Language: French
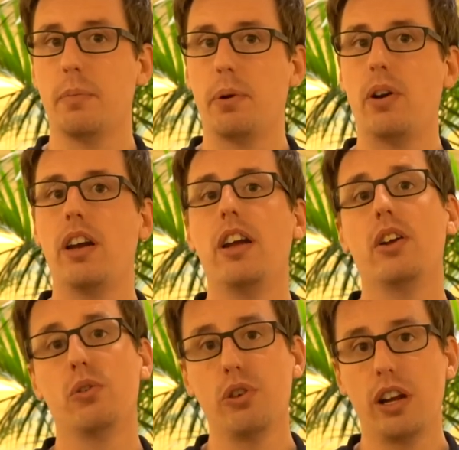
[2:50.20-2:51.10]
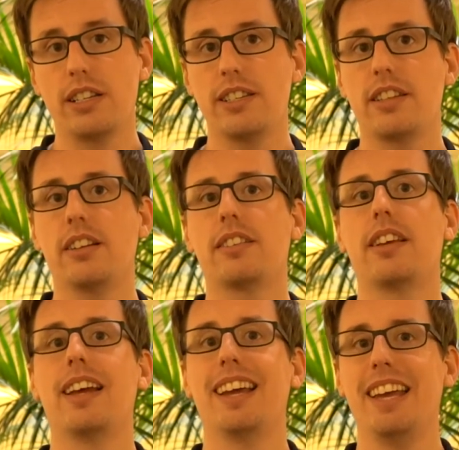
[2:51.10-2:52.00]
d'Apple, Google Assistant
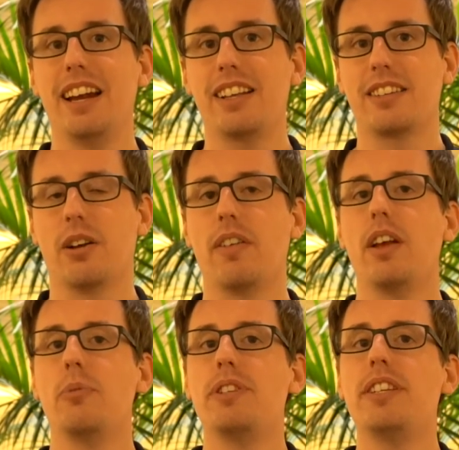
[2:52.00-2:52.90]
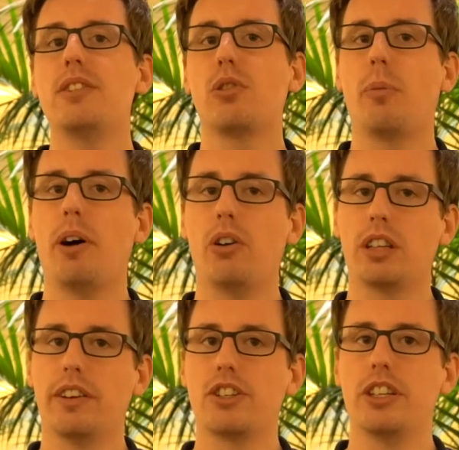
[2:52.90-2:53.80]
et Alexa. Petite histoire marrante
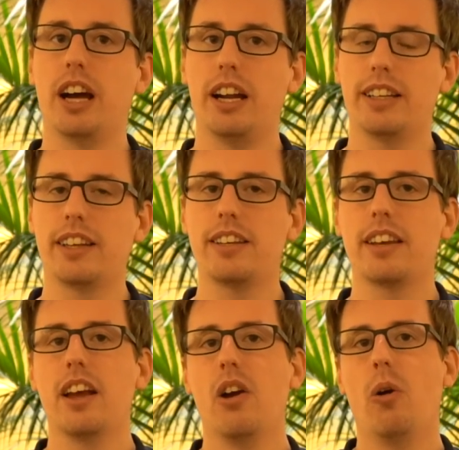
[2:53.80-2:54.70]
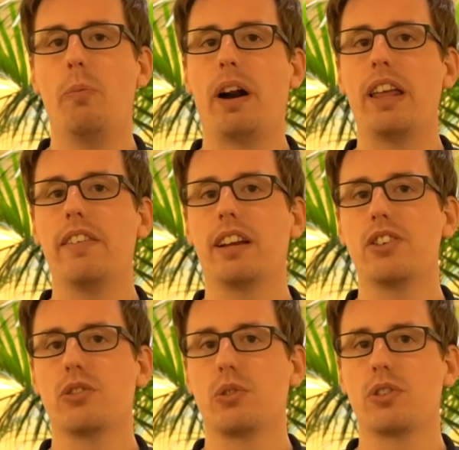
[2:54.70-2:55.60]
avec General Electric, on parlait avec les
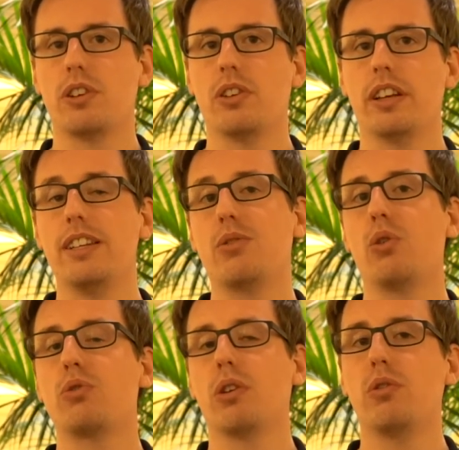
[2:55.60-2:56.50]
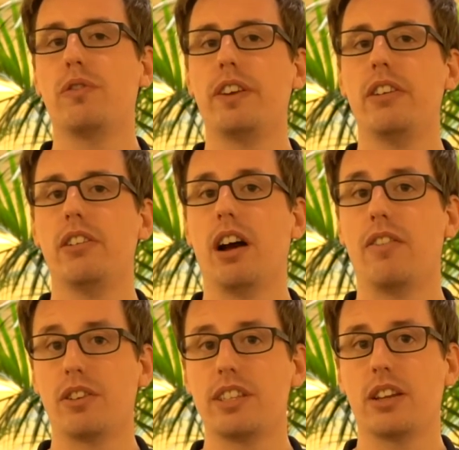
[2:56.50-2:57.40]
gens sur le stand ils ont reçu un coup de fil euh,
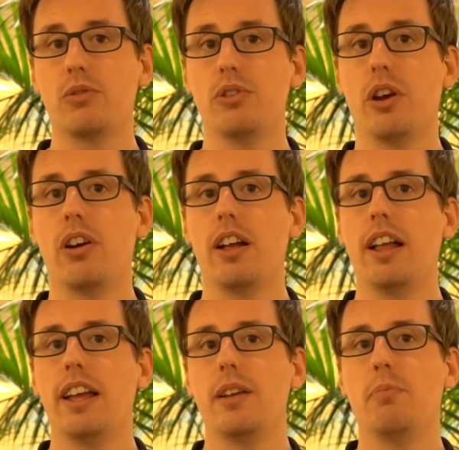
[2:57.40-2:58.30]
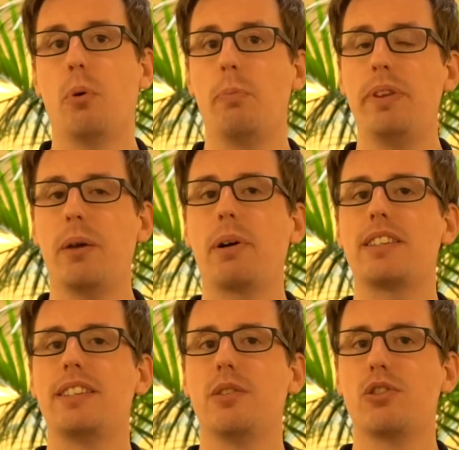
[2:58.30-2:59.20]
avant-hier de Google pour bien
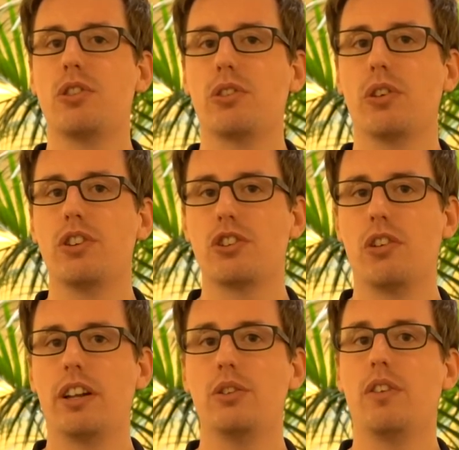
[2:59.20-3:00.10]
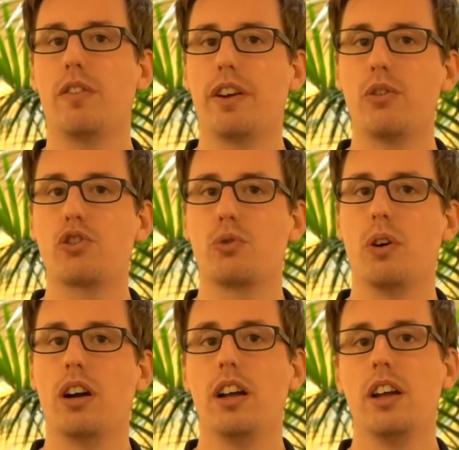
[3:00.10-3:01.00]
préciser aux gens que les gens allaient devoir faire le
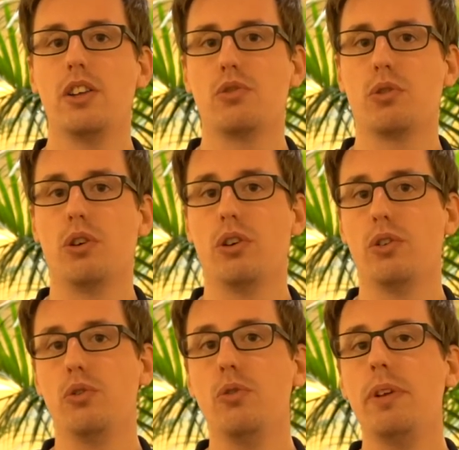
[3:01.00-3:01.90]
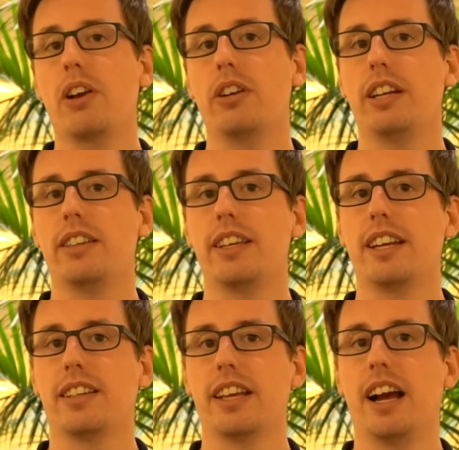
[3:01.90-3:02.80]
choix sur euh, une lumière connectée qui
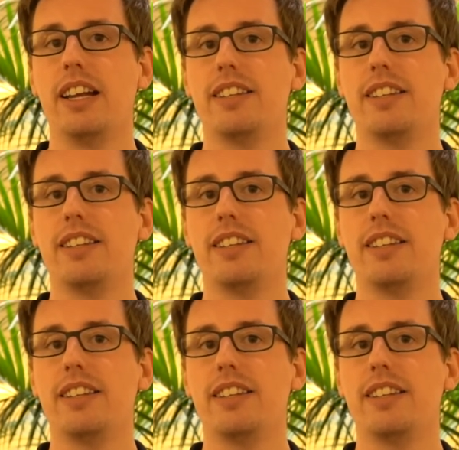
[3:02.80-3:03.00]
intègre